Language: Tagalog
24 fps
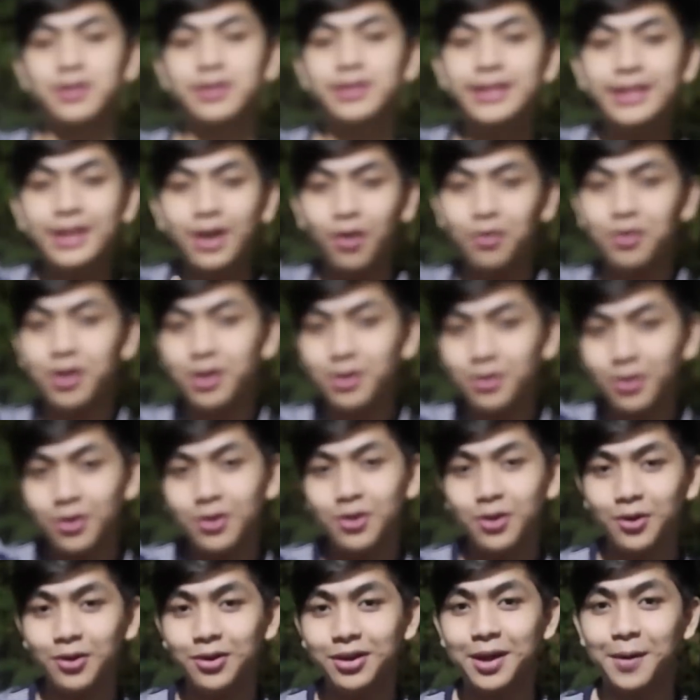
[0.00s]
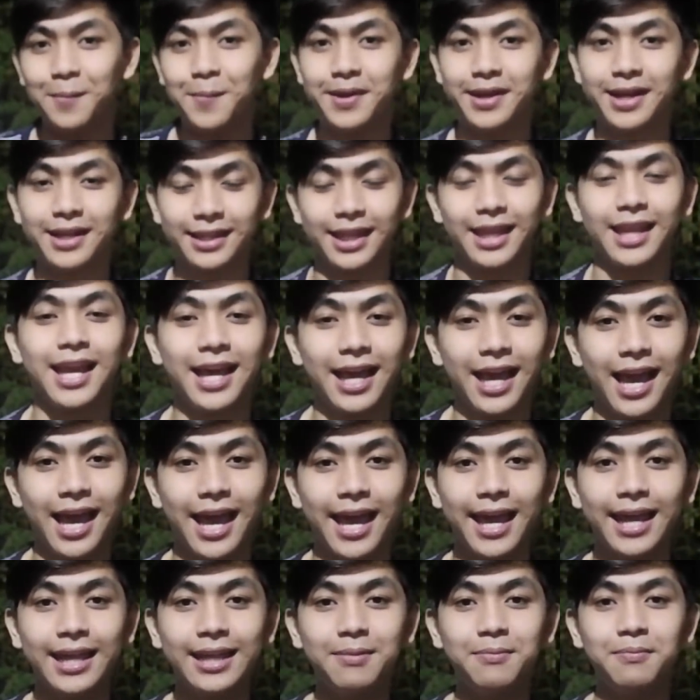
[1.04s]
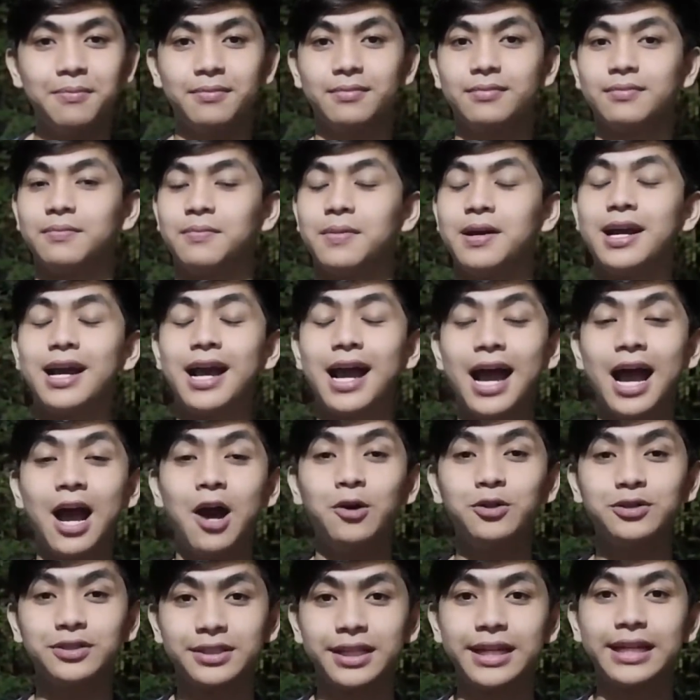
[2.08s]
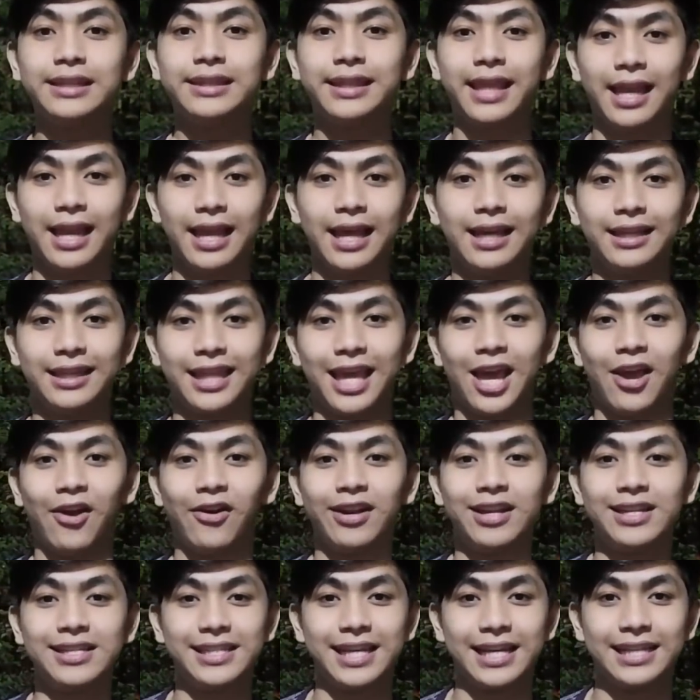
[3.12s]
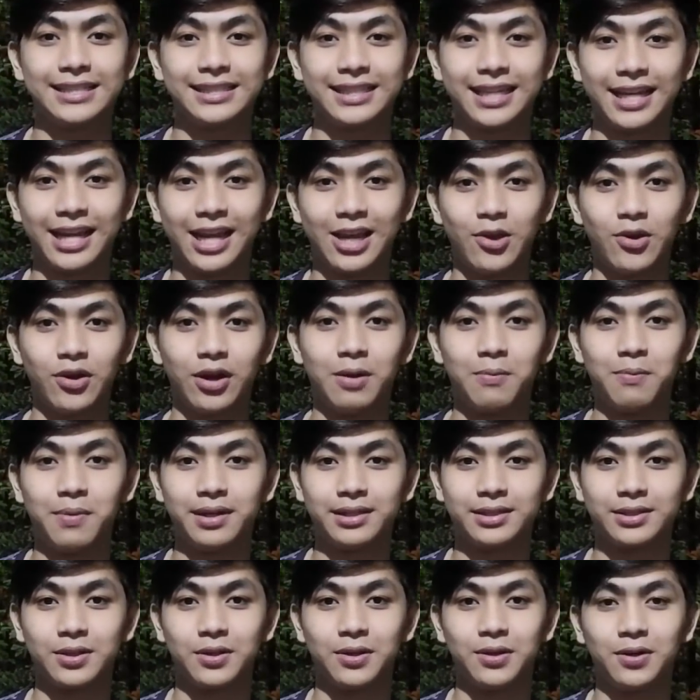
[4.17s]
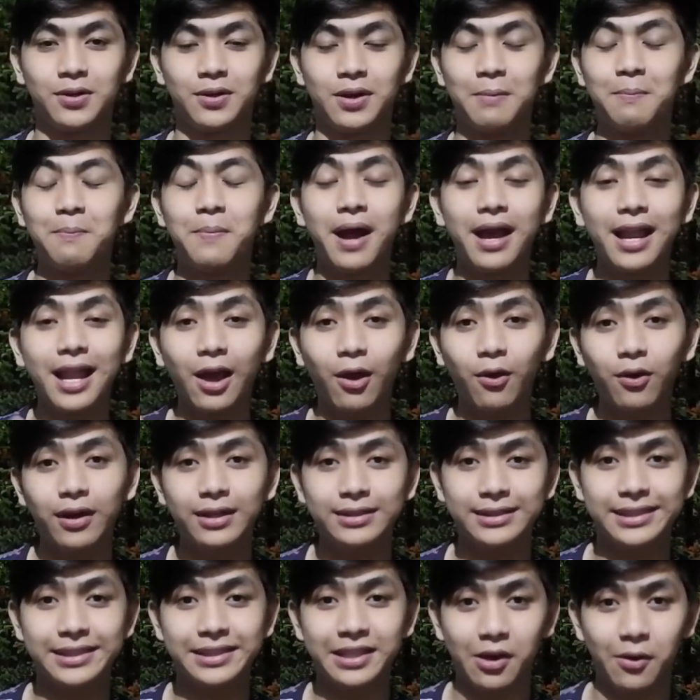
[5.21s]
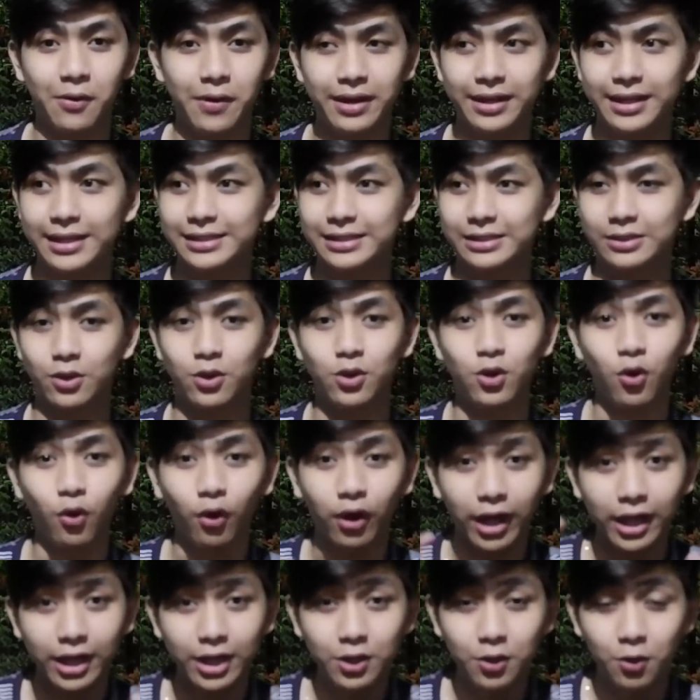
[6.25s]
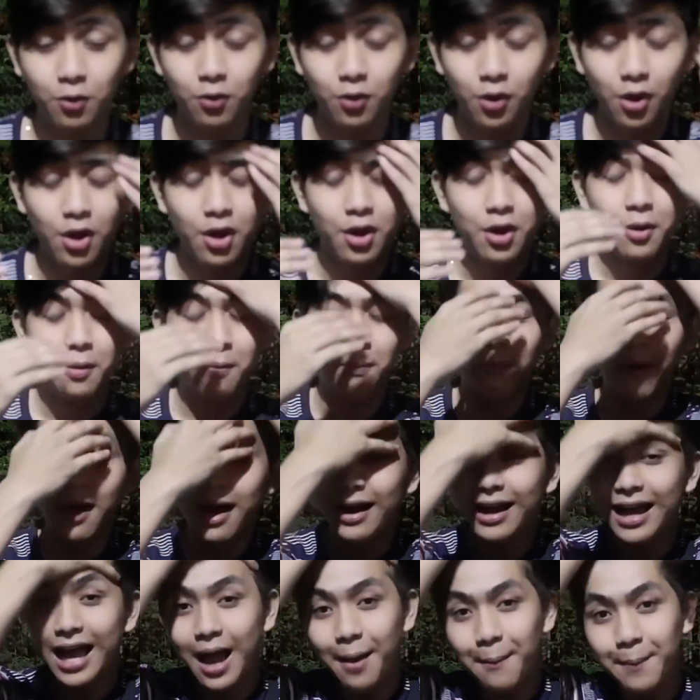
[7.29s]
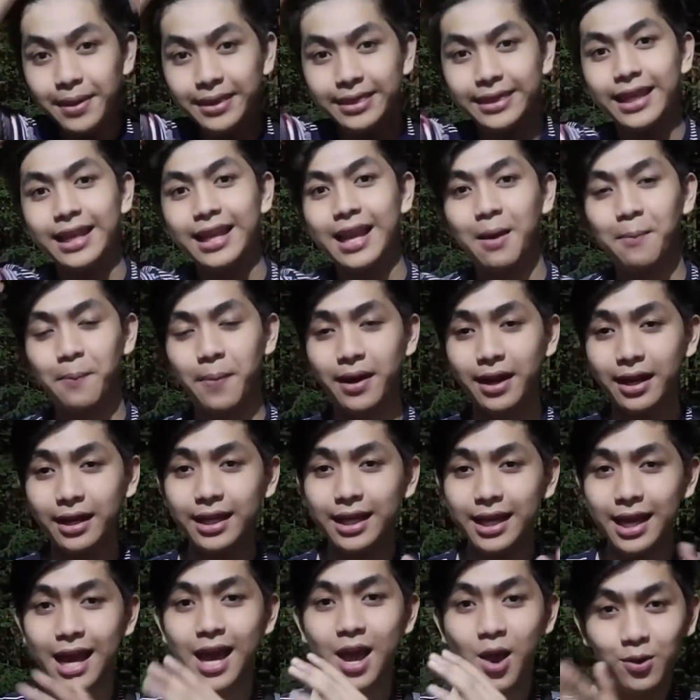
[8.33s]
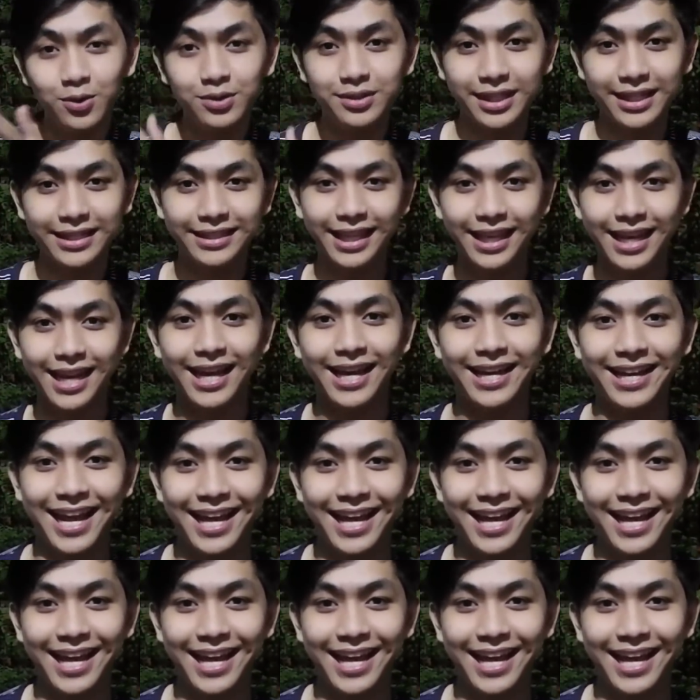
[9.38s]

hindi ako naglolo ko. Gabi na talaga. And, mag-house raid talaga tayo kay Chester. Wow. So, ang bala ko kasing gawin is guluhin yung mga gamit nila. Parang i-house raid talaga